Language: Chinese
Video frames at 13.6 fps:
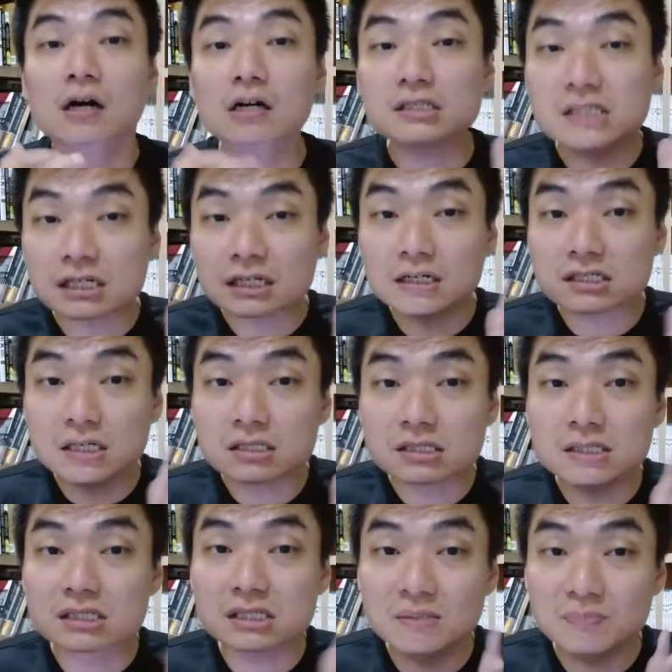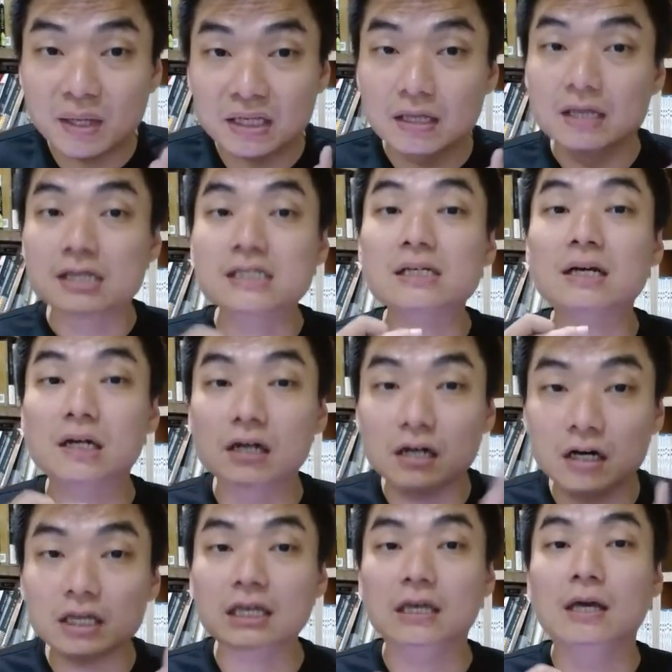而这个政治资本是
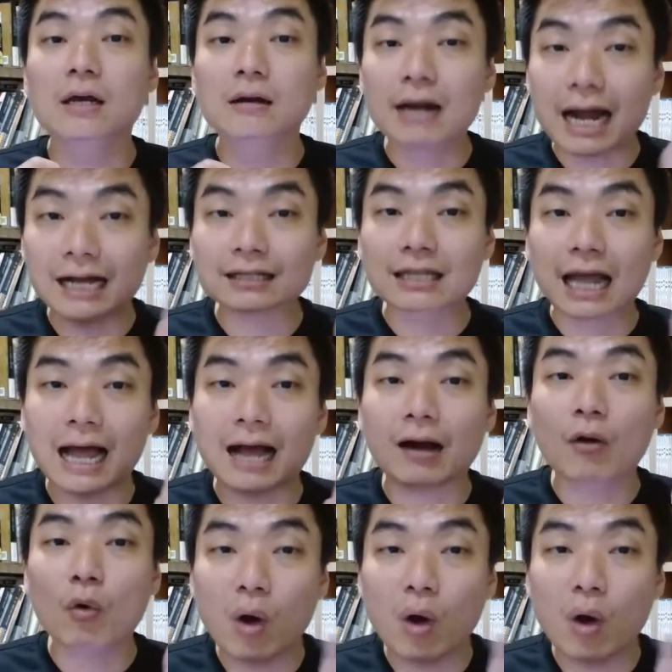可以让他